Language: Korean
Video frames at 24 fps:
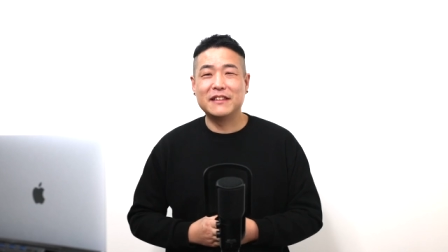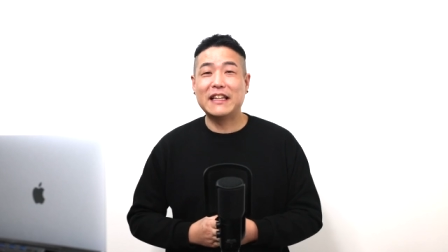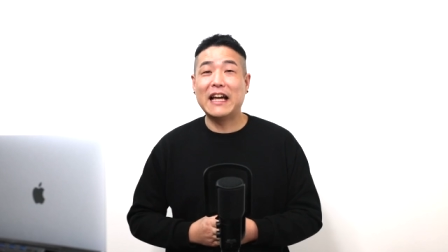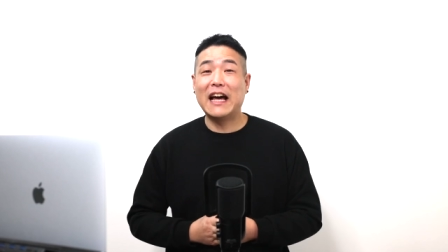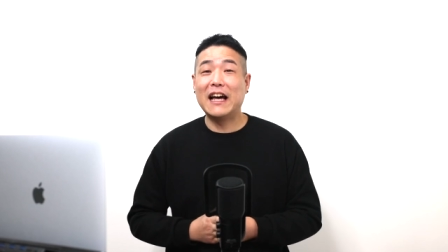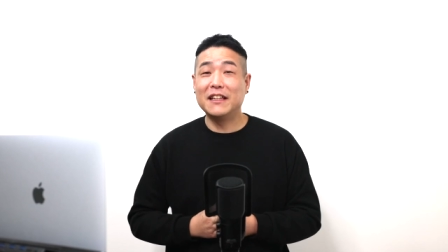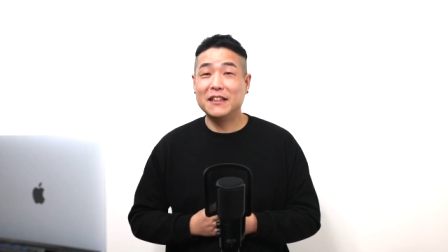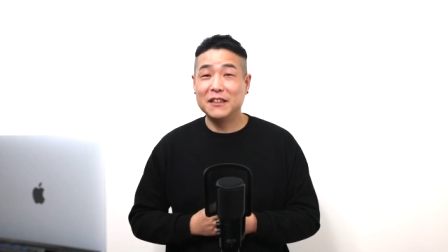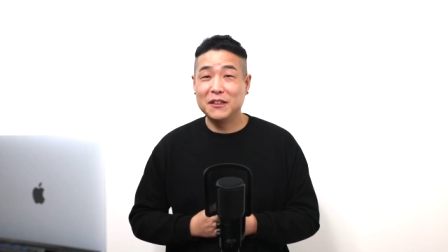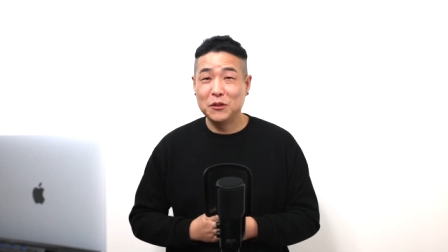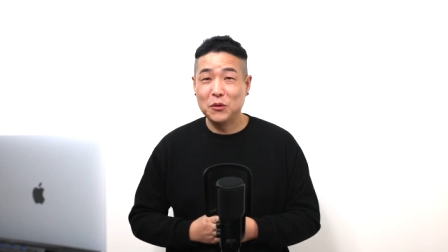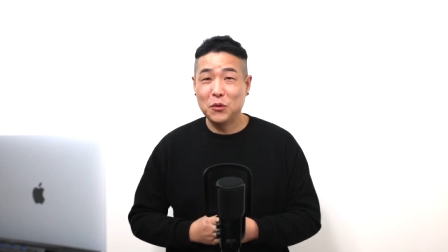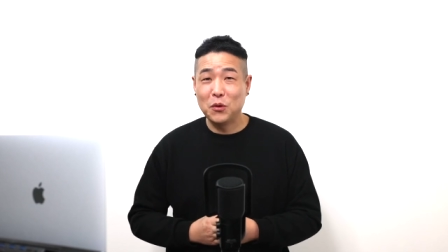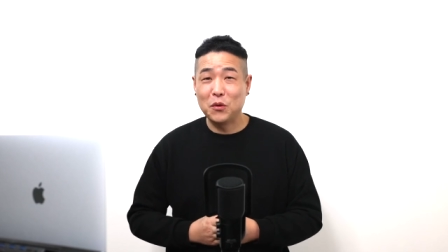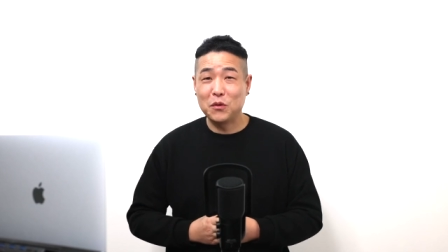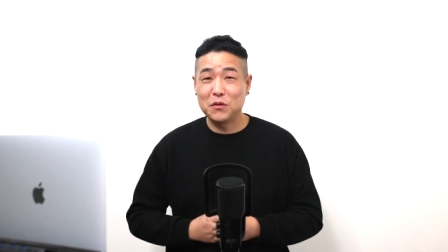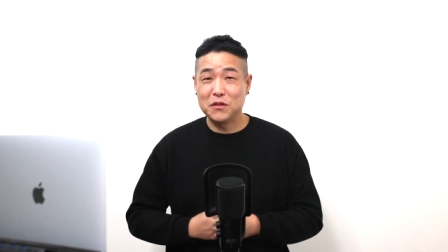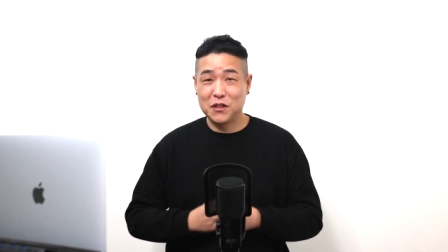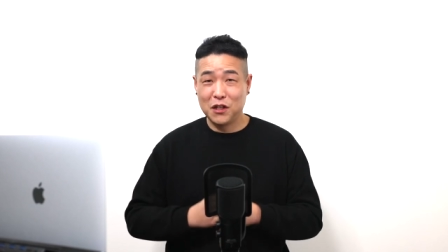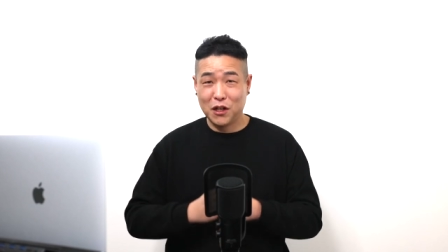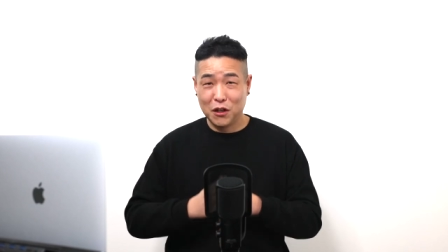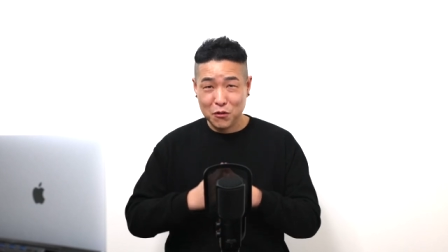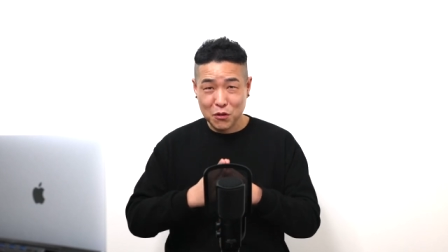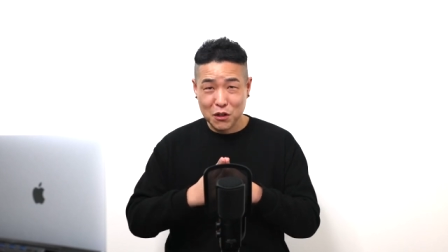단독
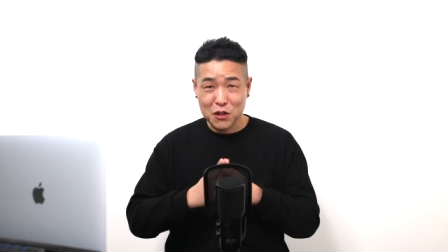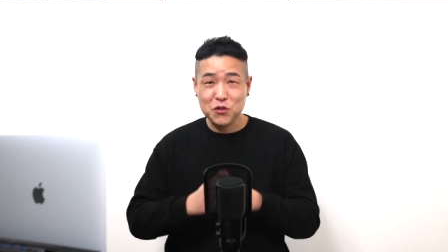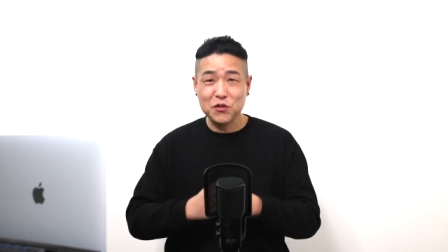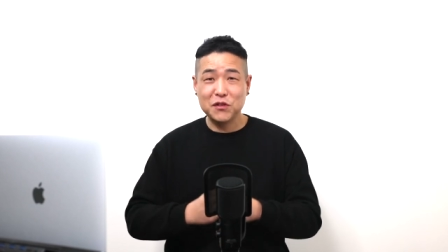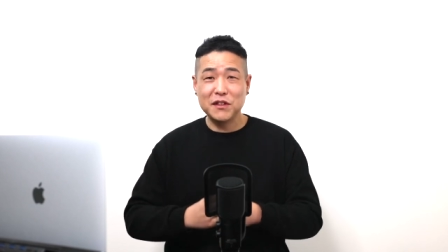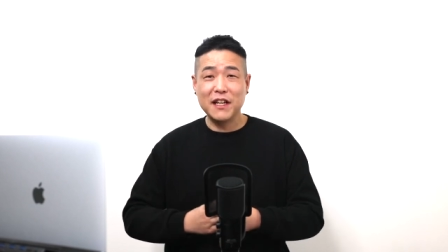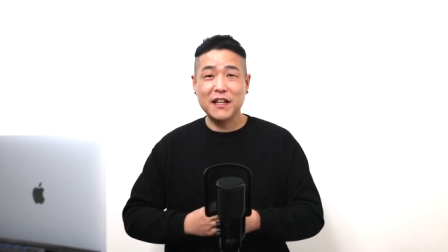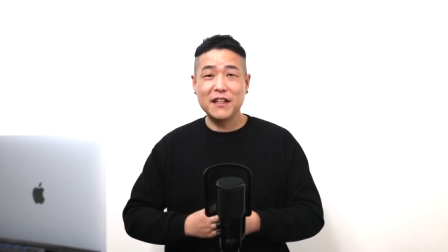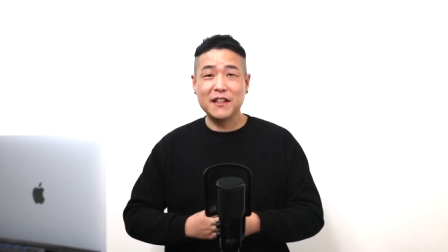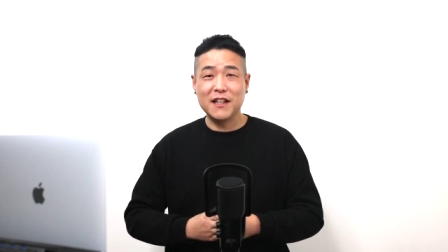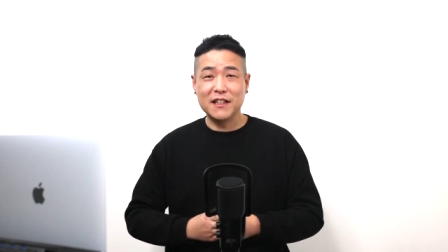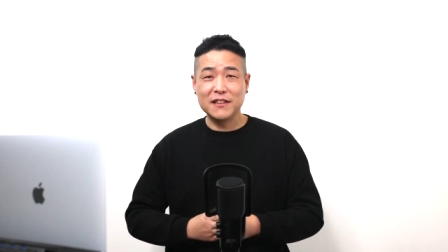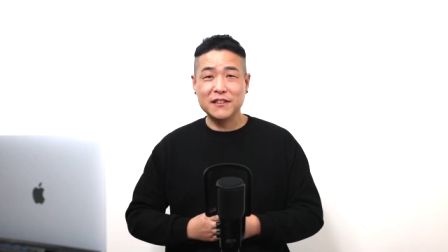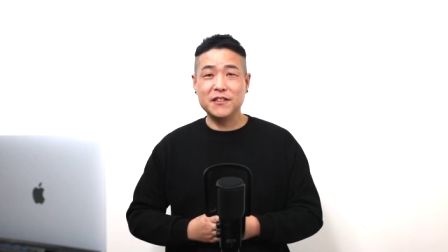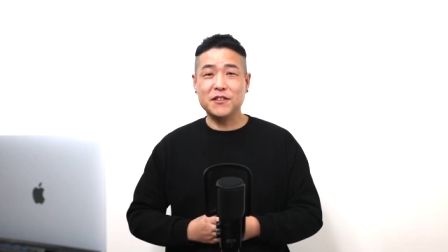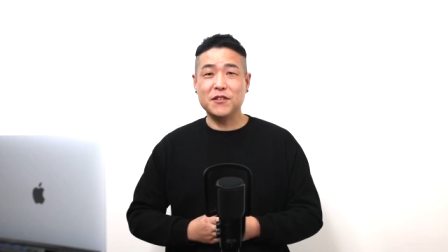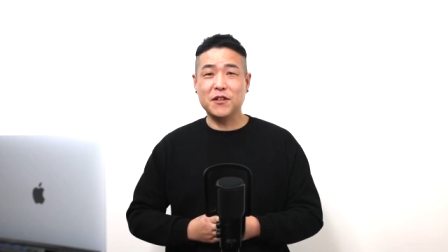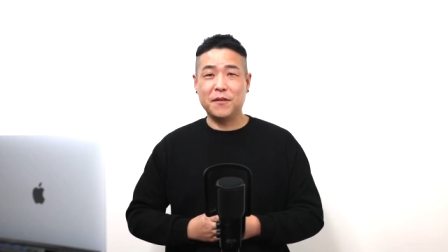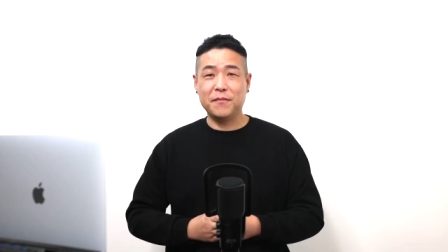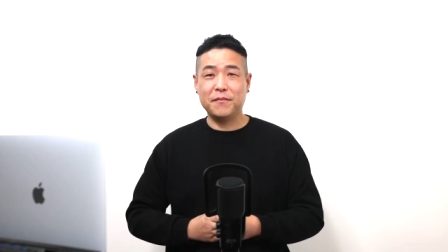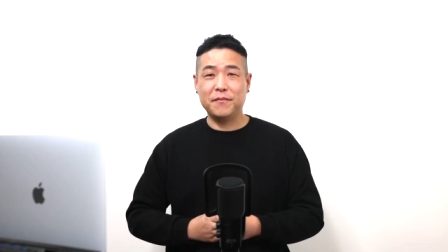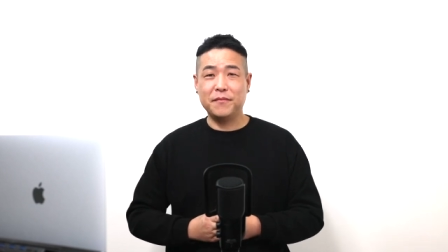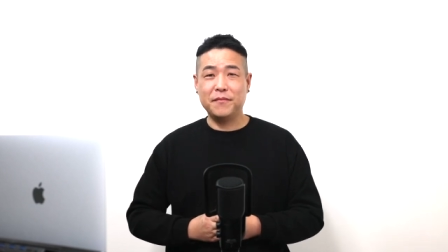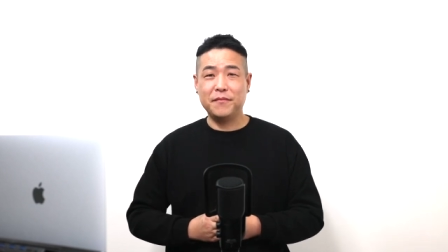전원주택이라는
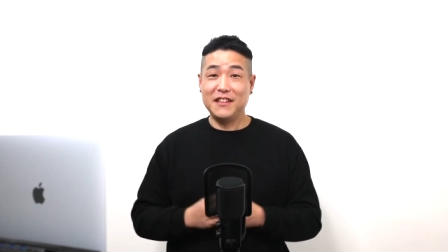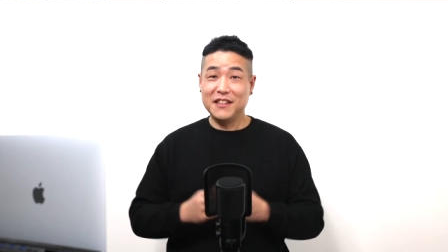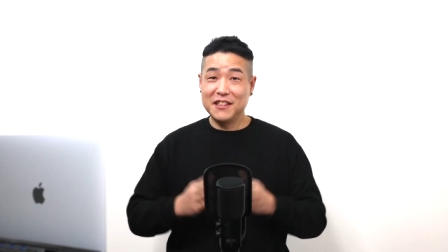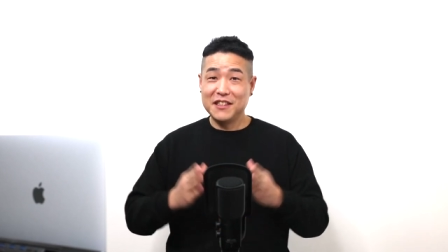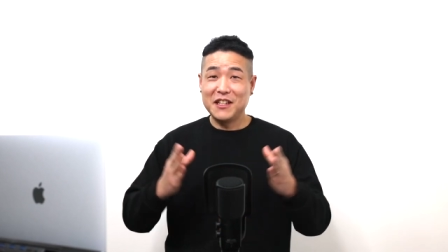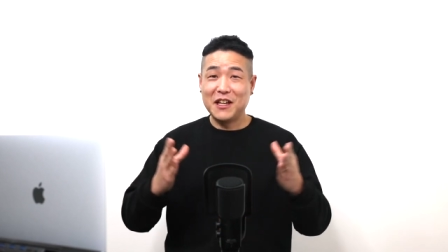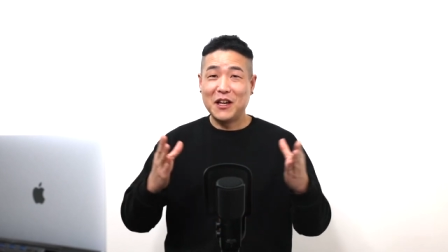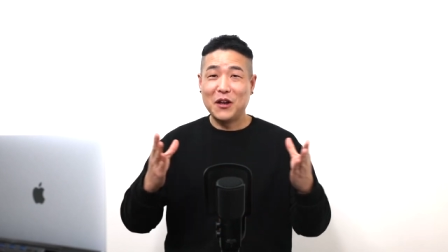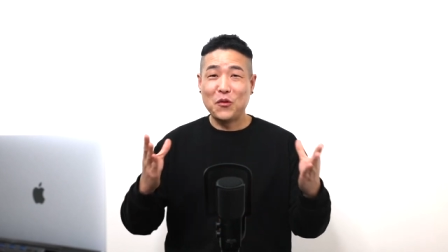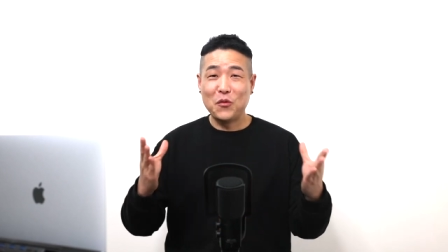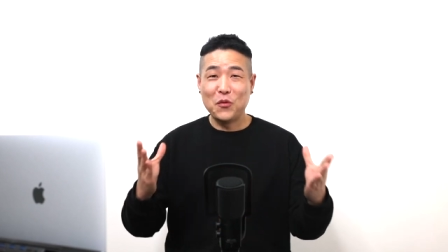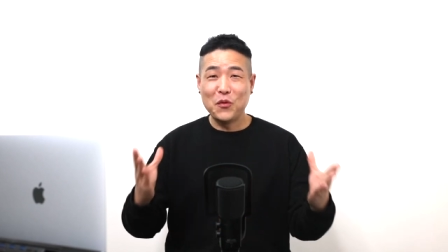점 이제